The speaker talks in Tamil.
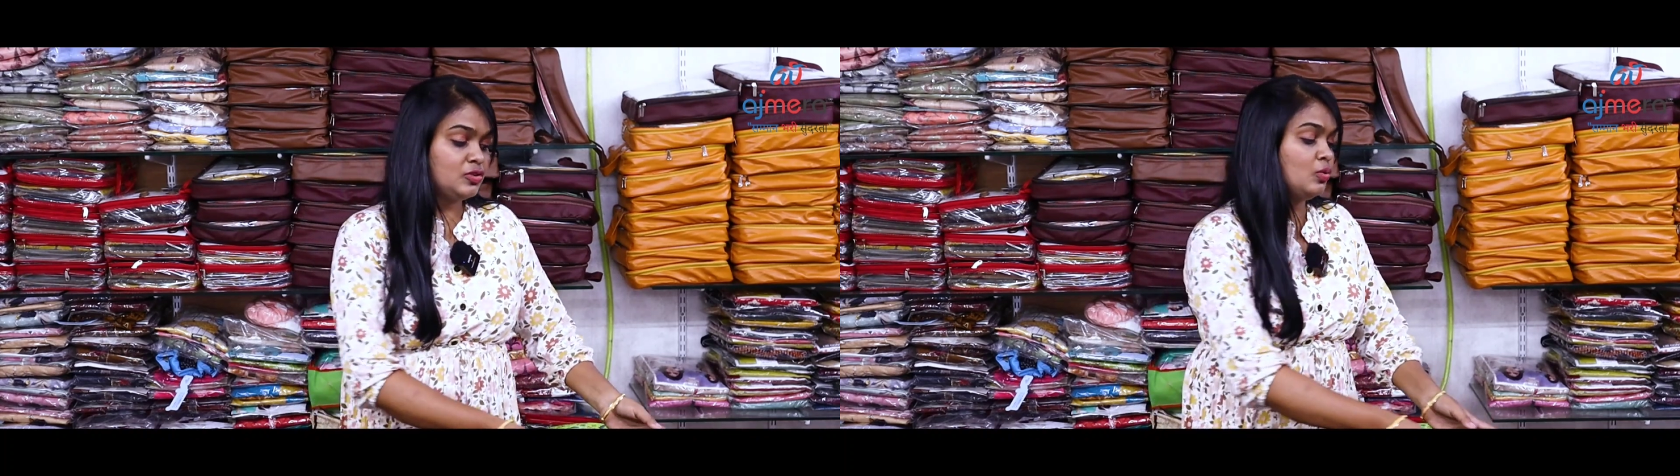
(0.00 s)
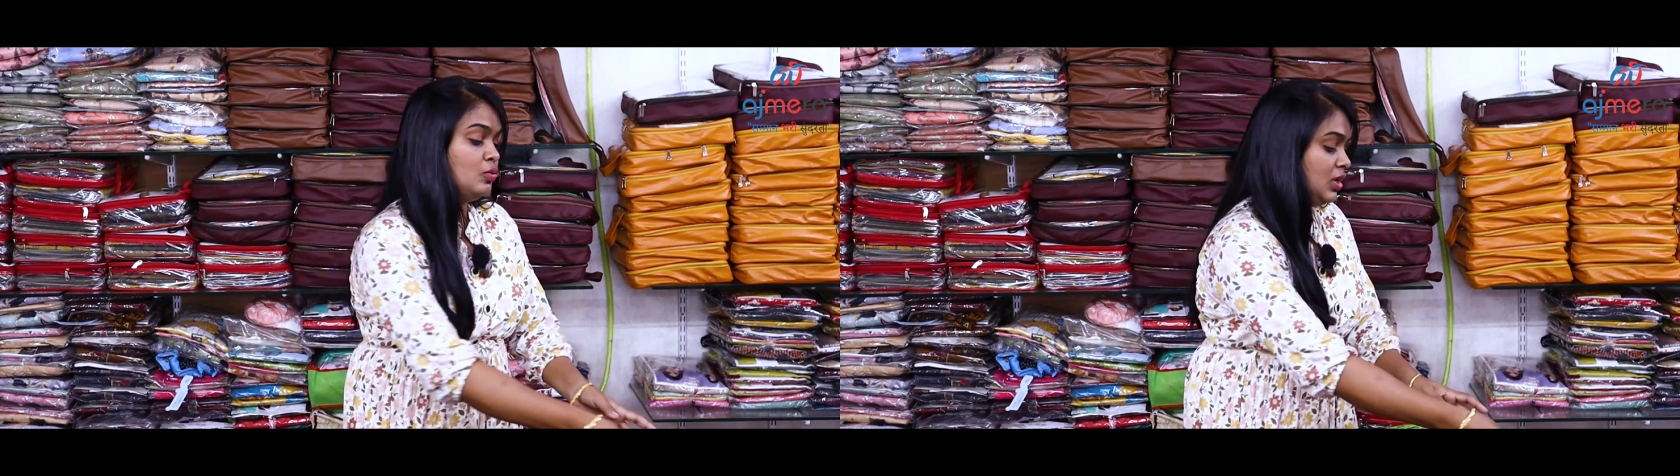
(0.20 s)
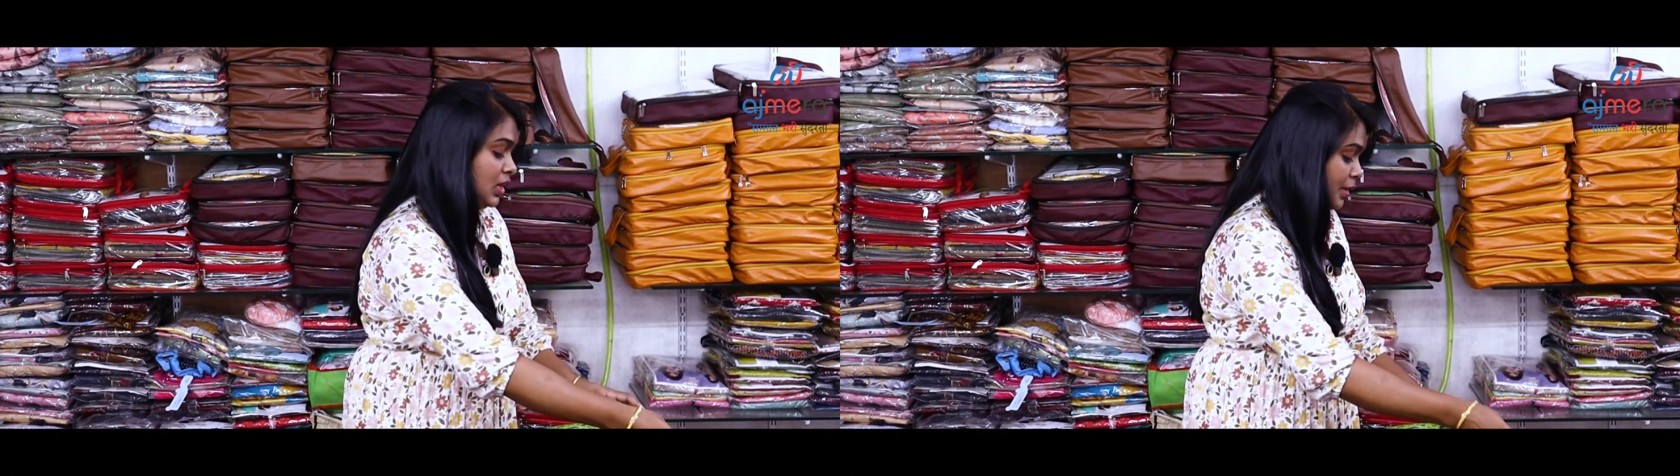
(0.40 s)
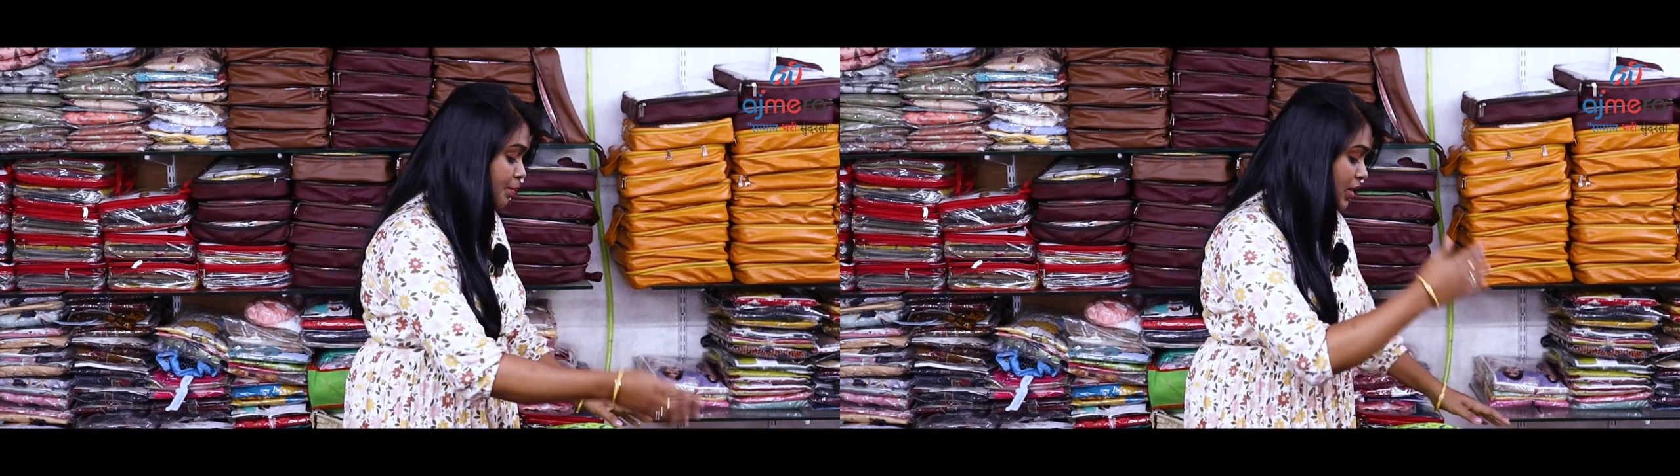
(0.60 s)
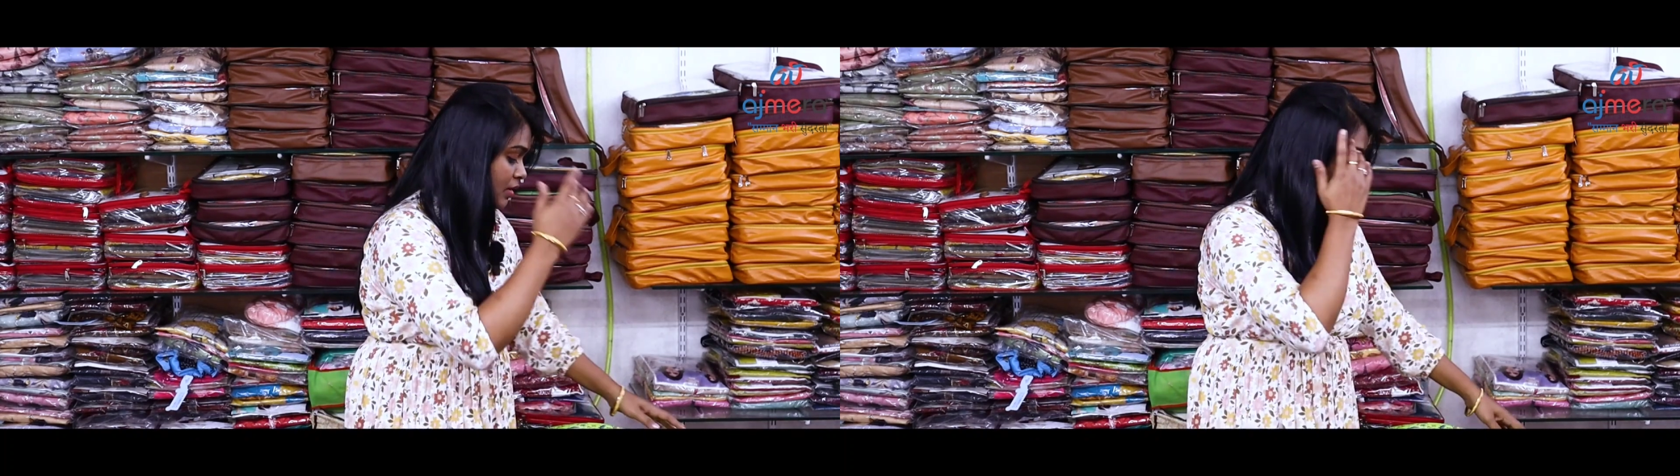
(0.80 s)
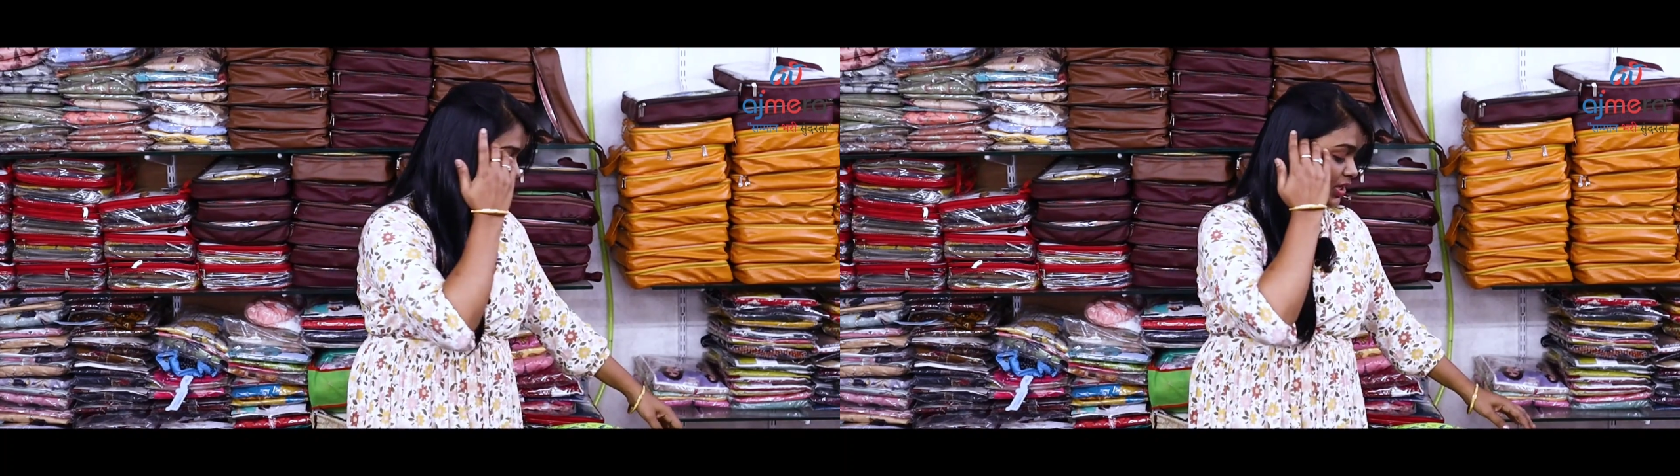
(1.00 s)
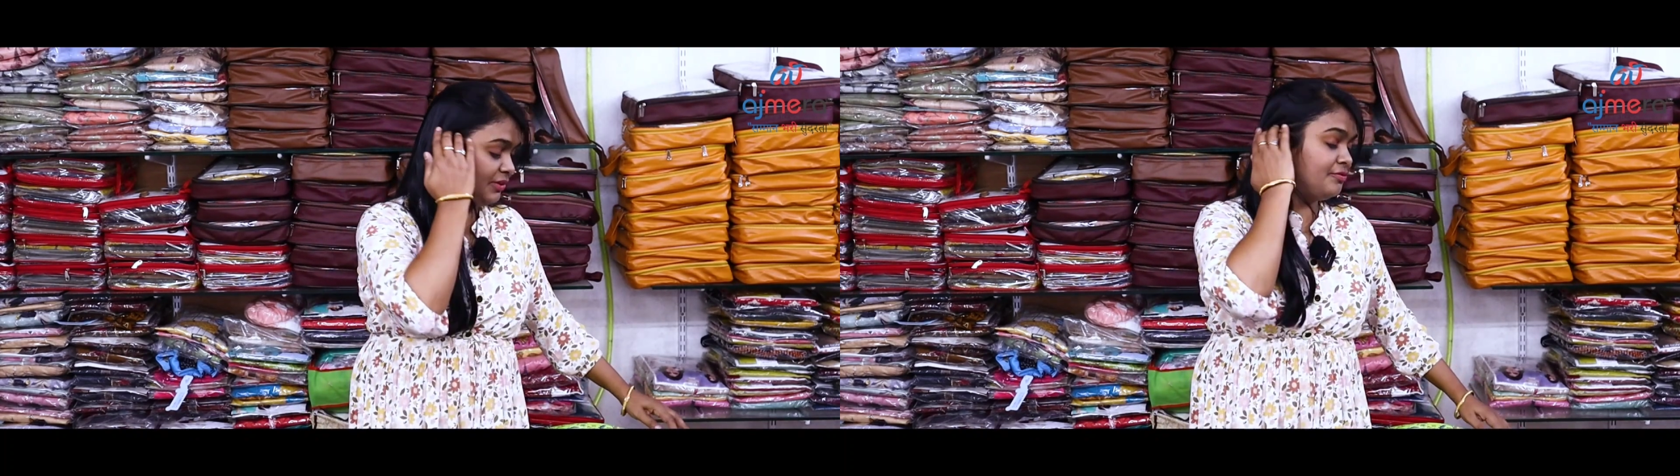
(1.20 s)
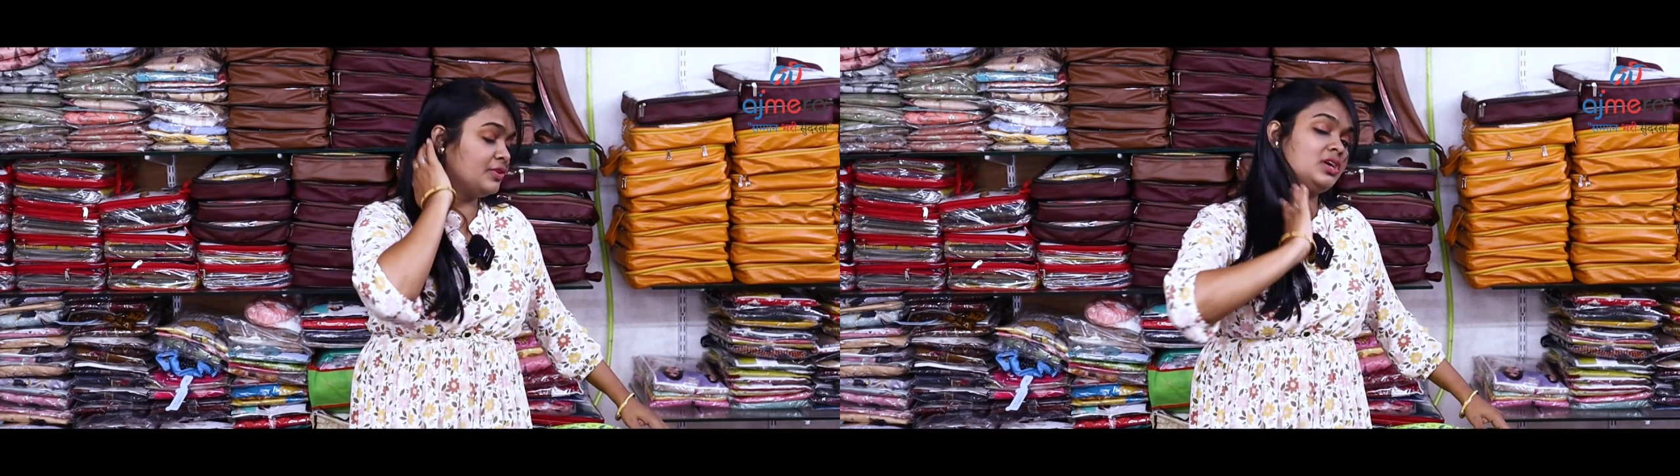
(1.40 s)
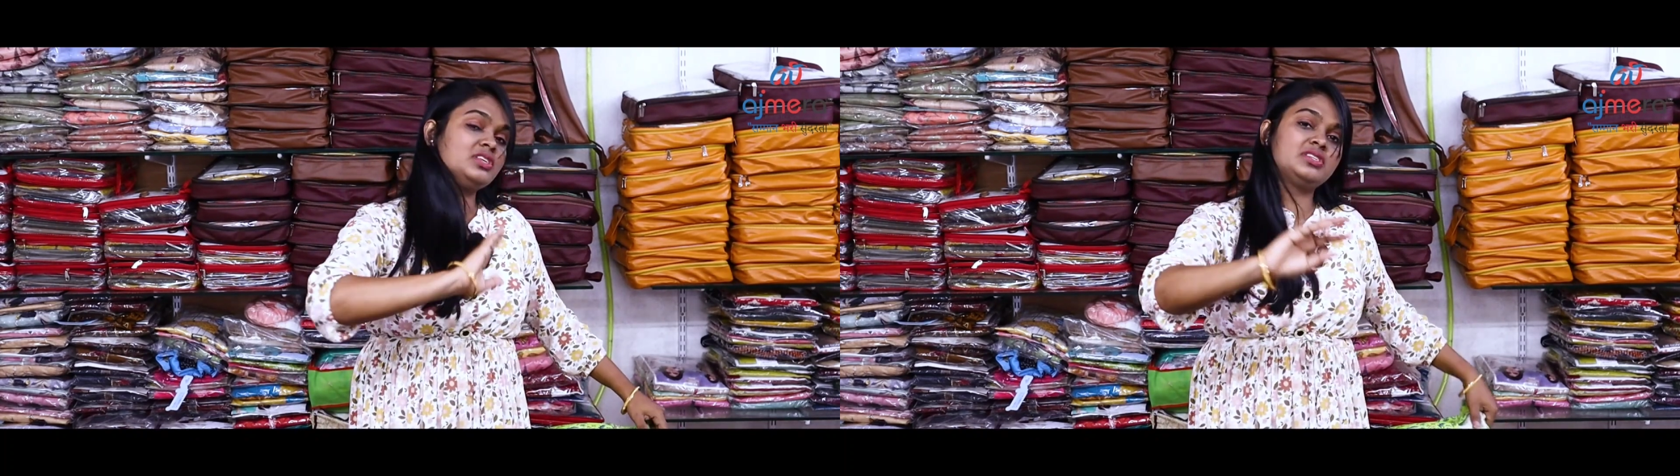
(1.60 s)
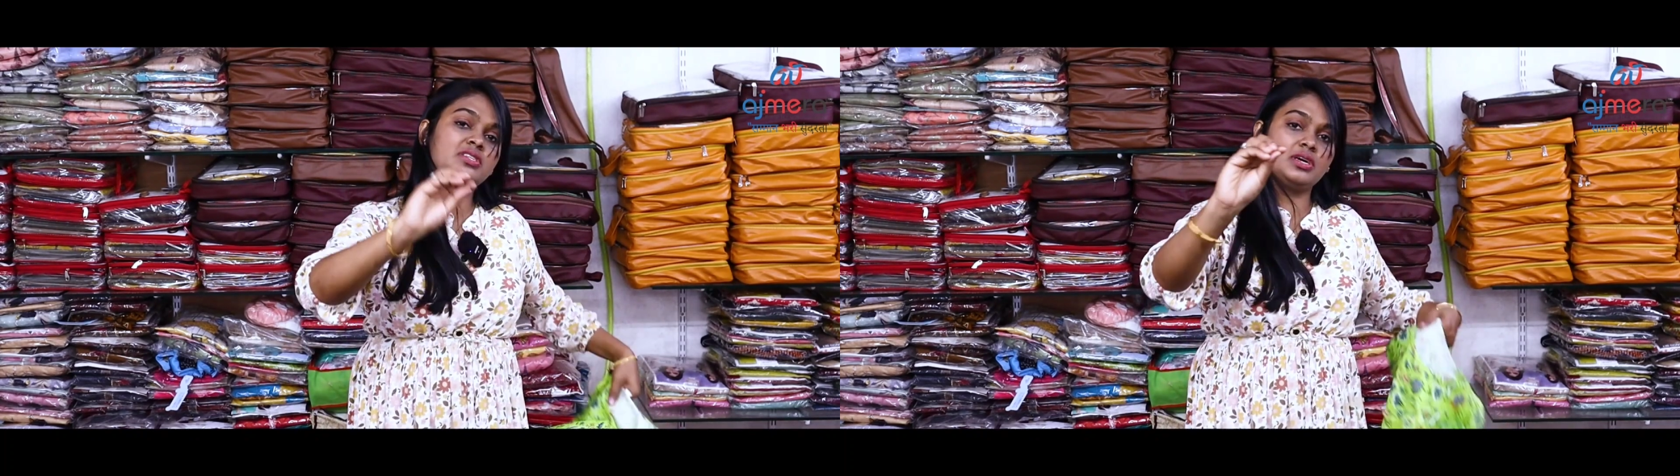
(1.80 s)
ஸோ உங்களுக்கு இப்போ நான் வந்து
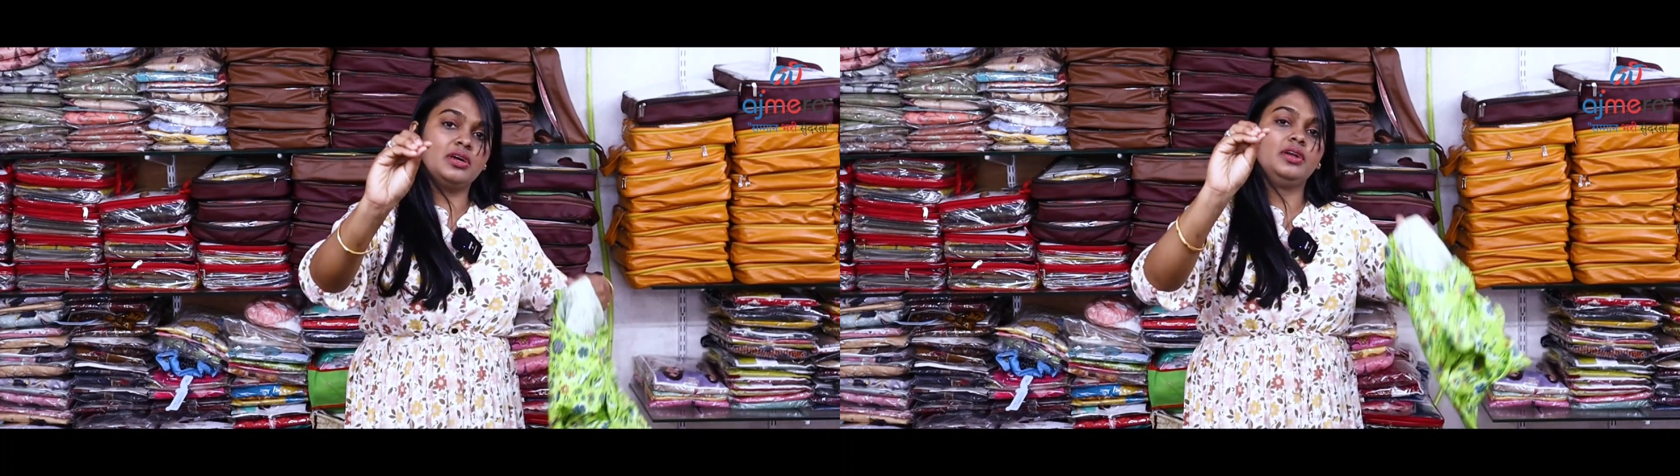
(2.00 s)
ஃபர்ஸ்ட்